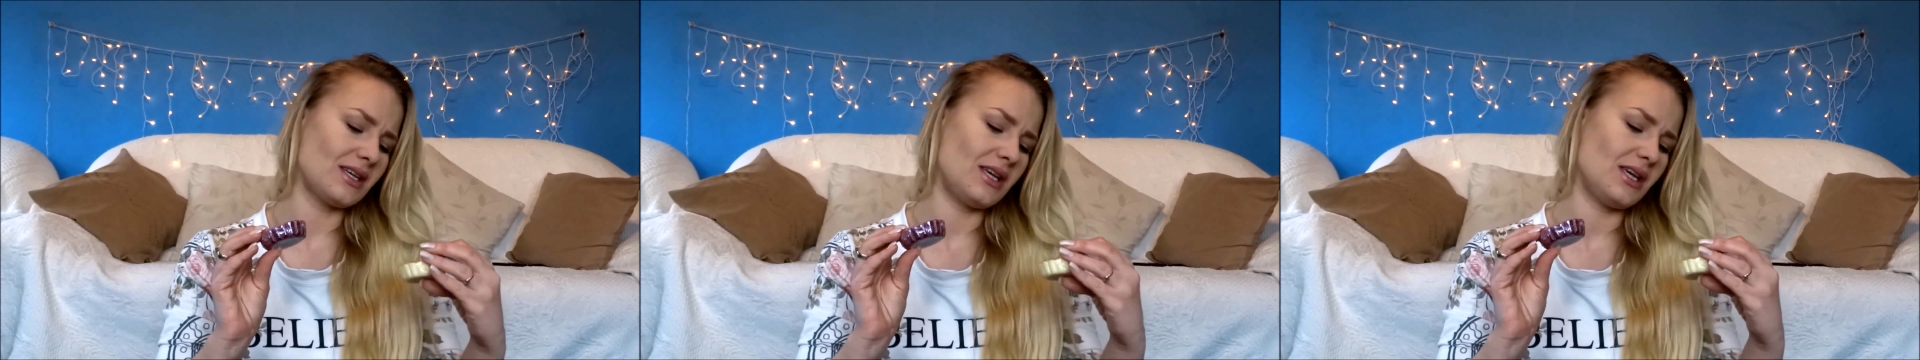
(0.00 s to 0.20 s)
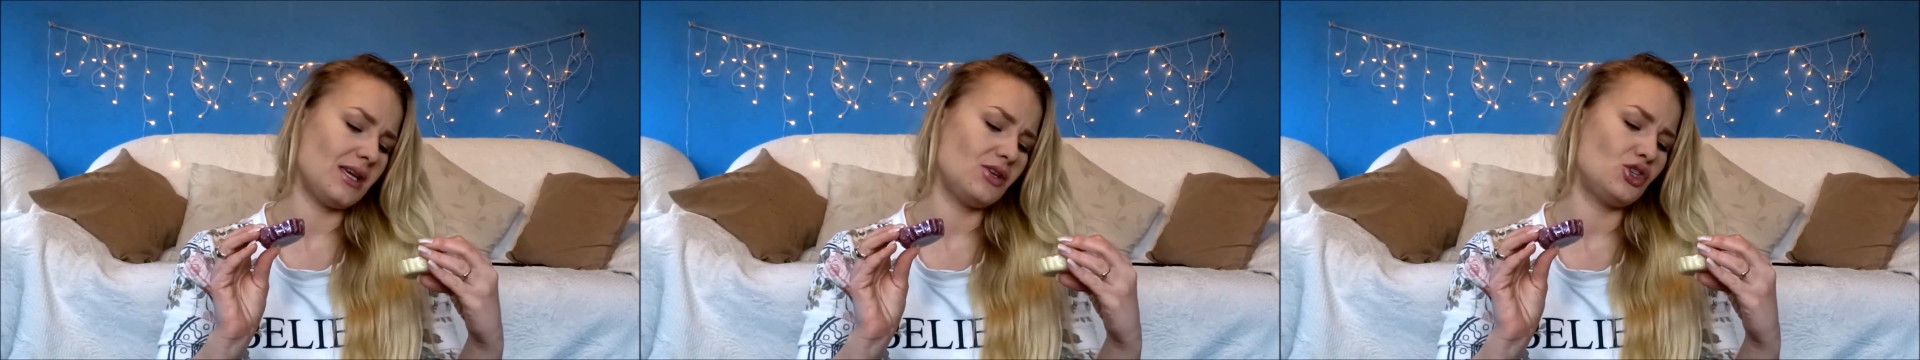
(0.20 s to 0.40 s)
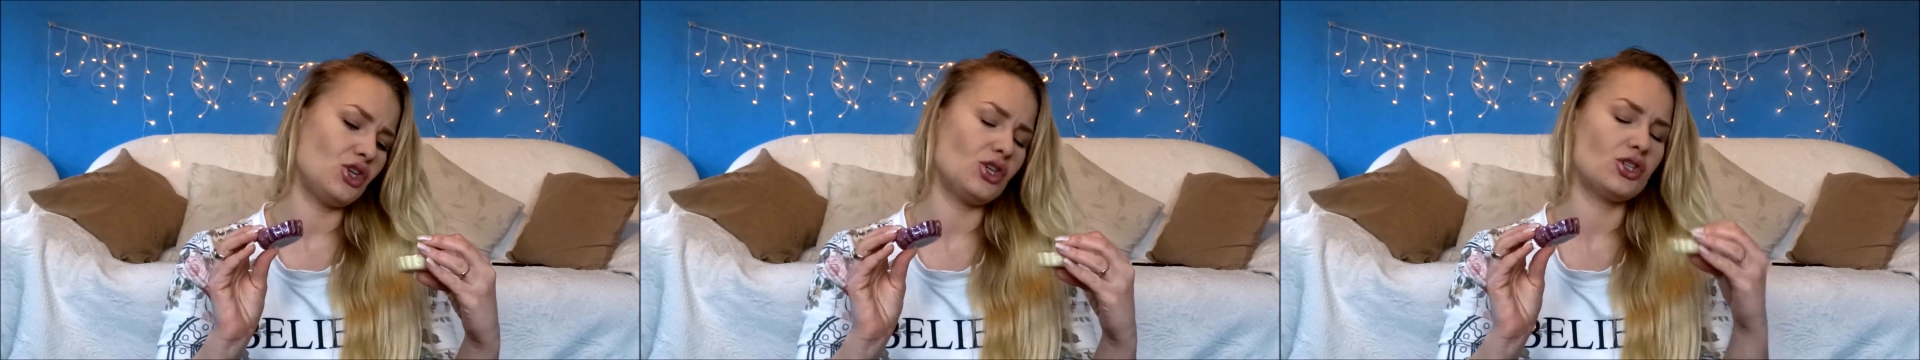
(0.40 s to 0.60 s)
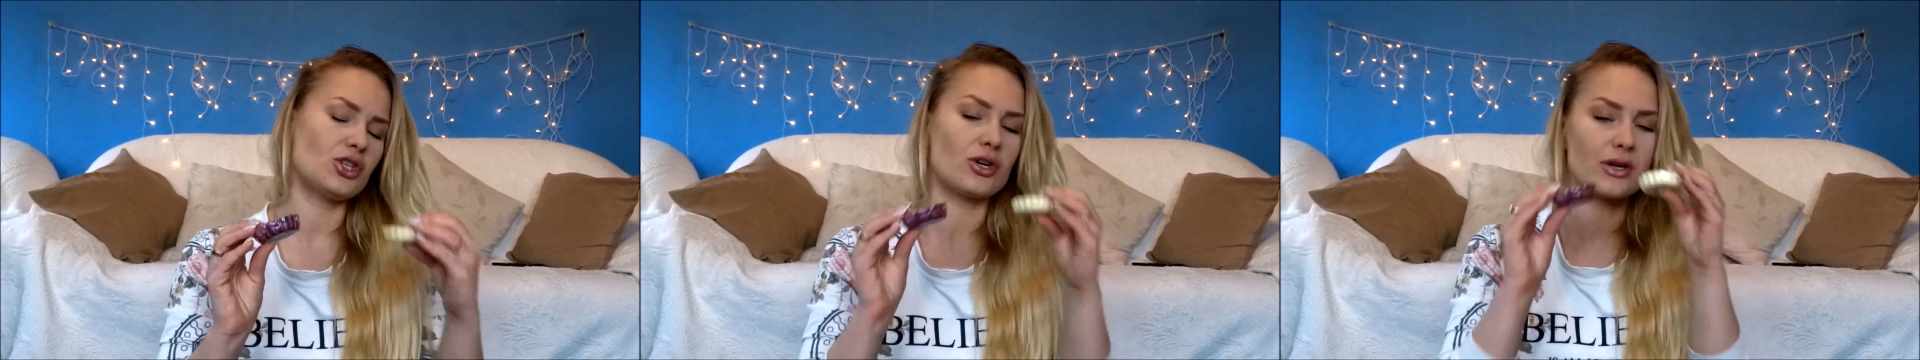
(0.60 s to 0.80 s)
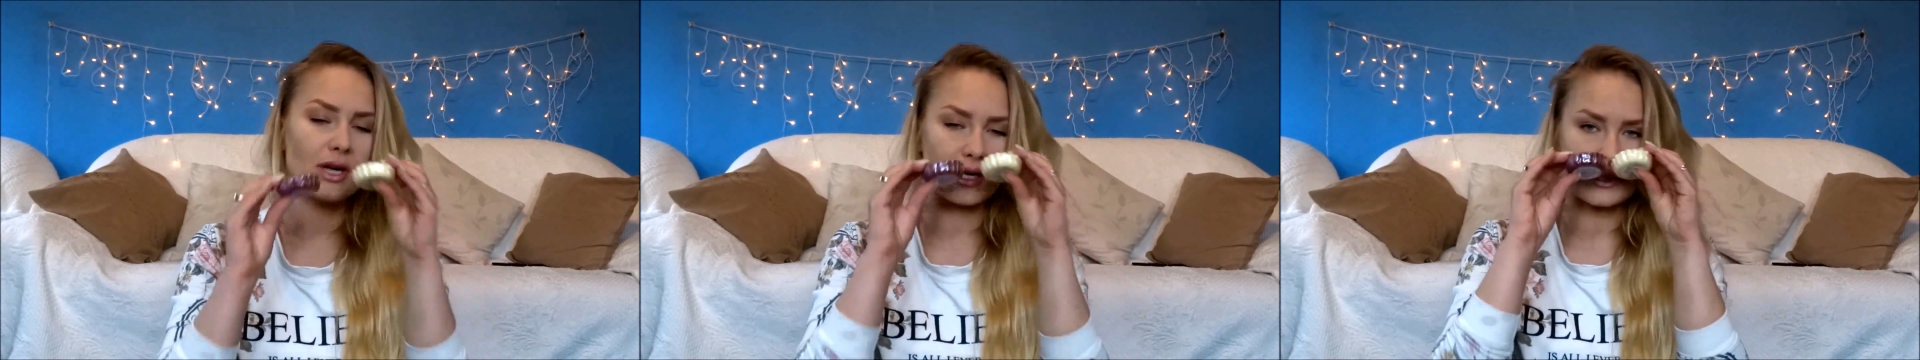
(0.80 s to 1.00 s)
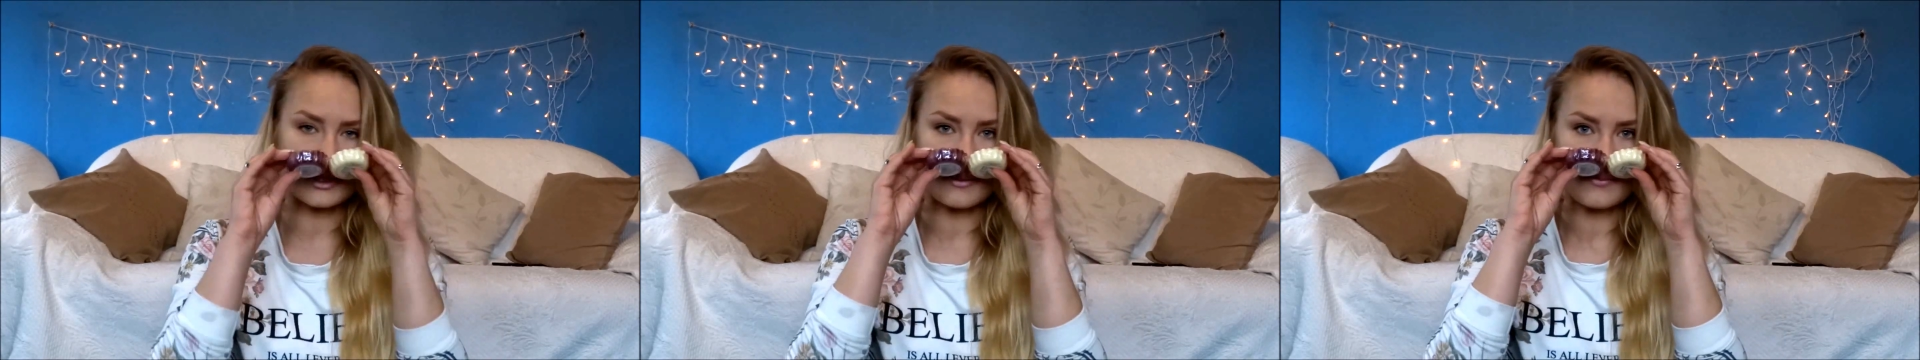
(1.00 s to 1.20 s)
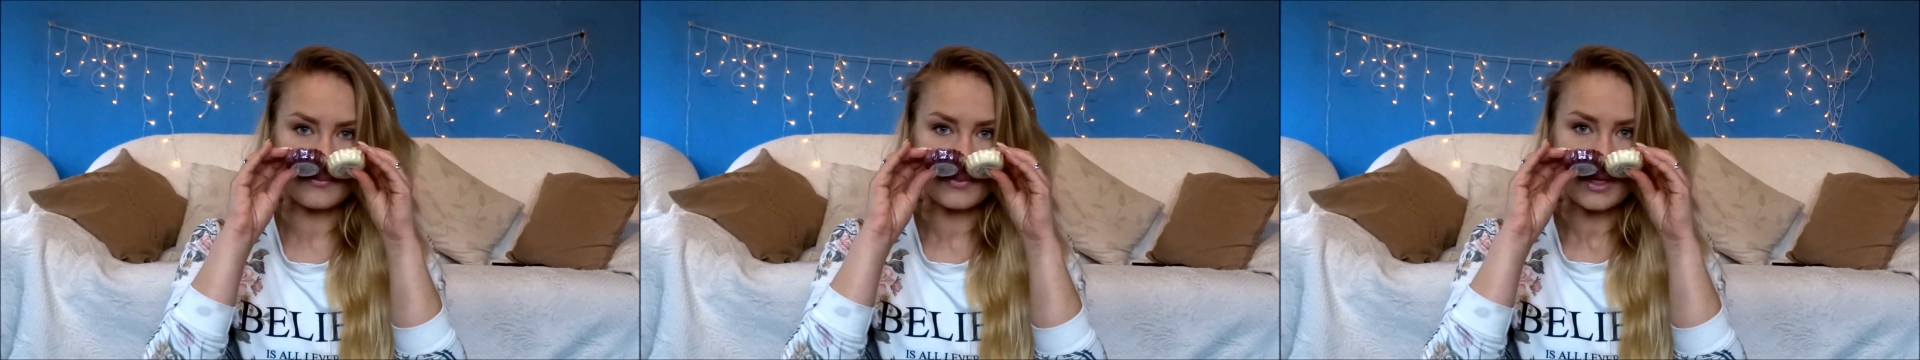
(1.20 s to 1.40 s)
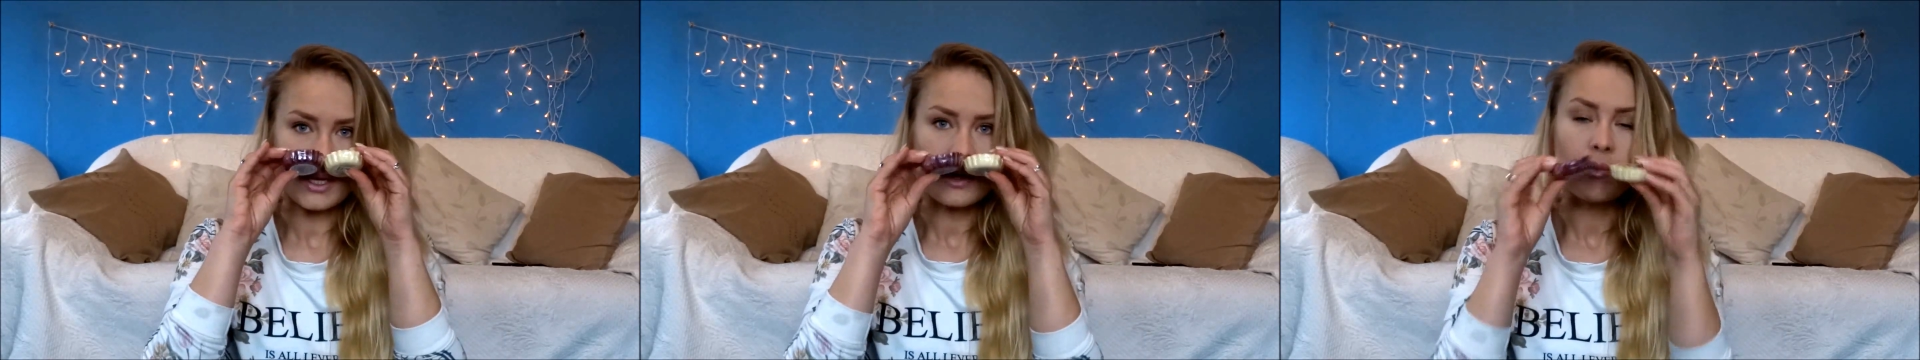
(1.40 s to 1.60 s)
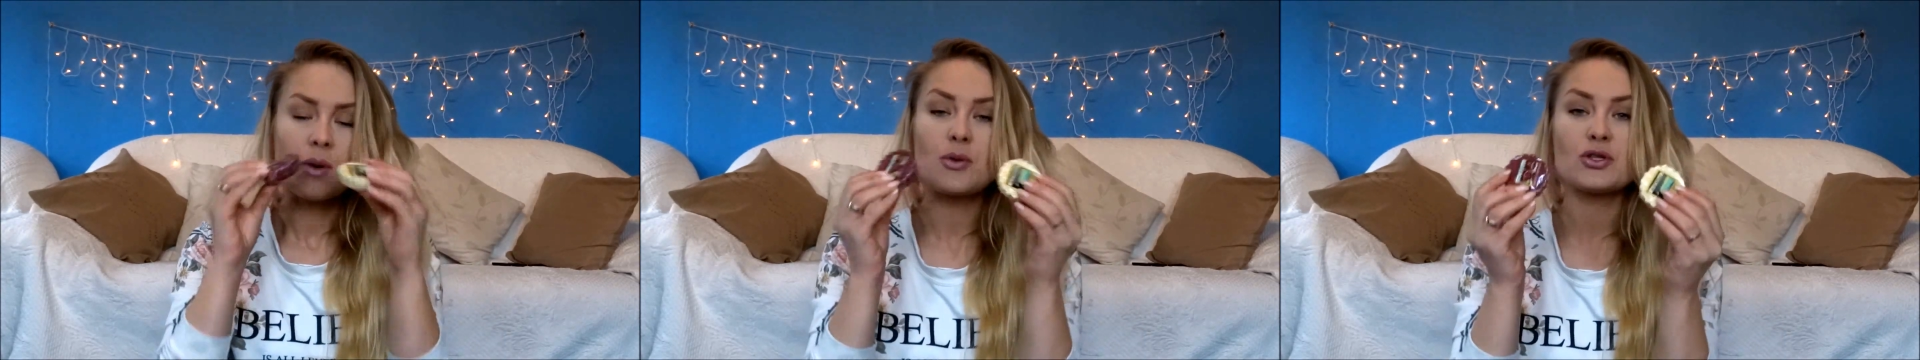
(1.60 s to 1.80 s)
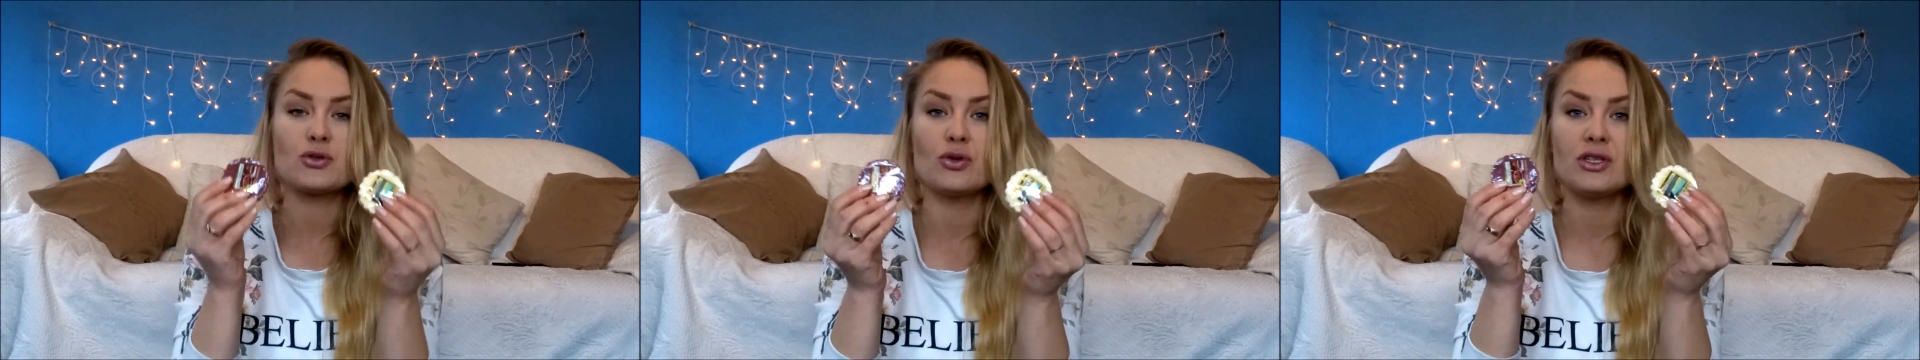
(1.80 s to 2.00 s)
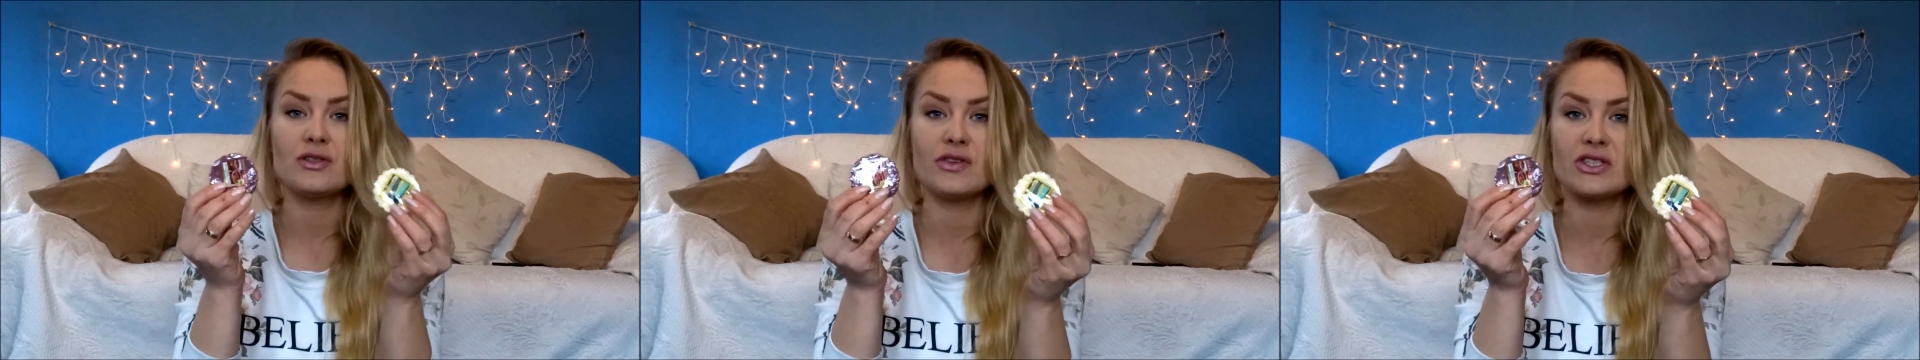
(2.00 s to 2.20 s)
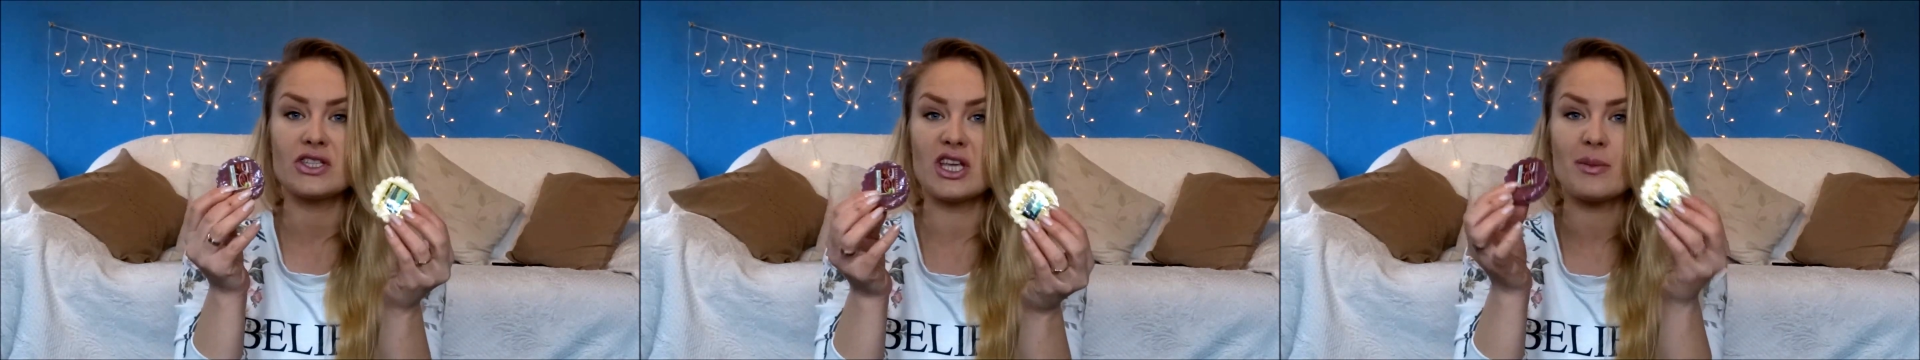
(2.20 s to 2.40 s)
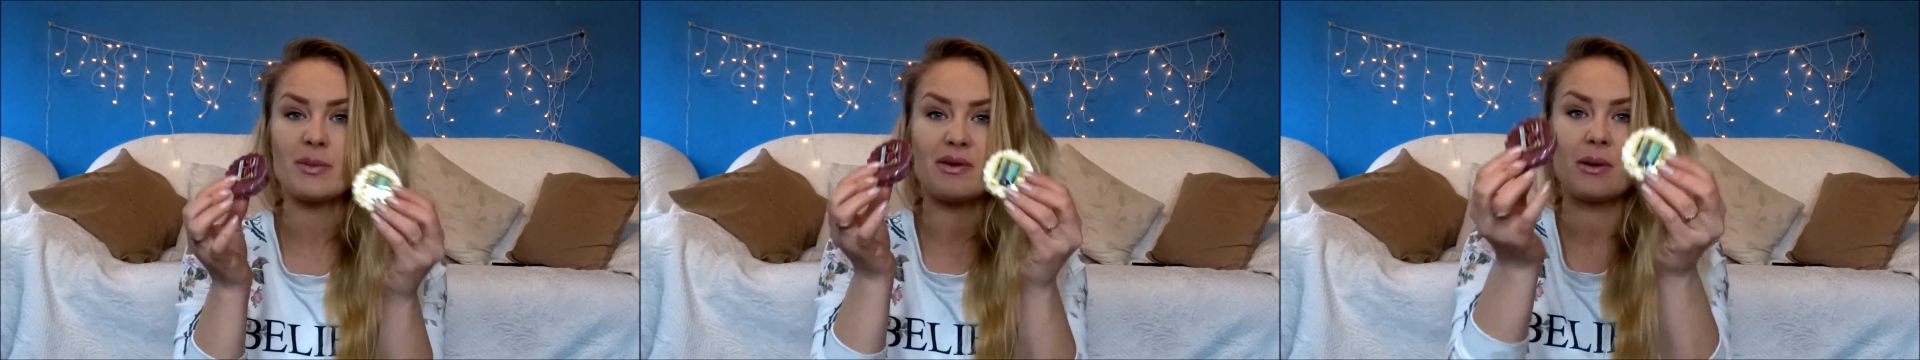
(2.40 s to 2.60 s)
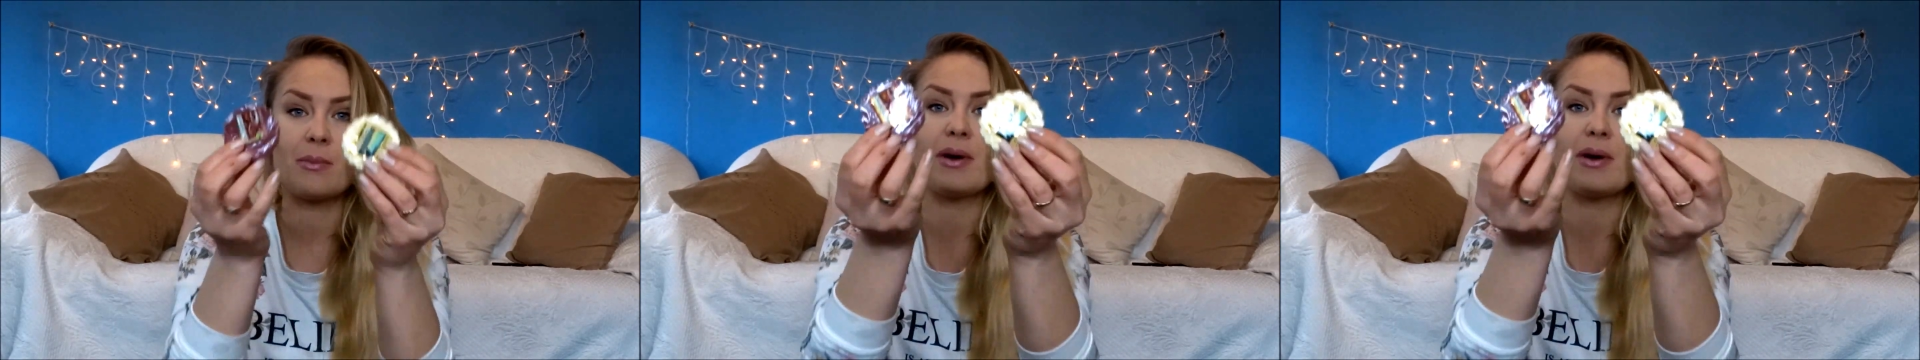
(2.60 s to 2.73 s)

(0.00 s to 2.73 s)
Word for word: i Ginger Dusk. Po prostu nic więcej nie powiem.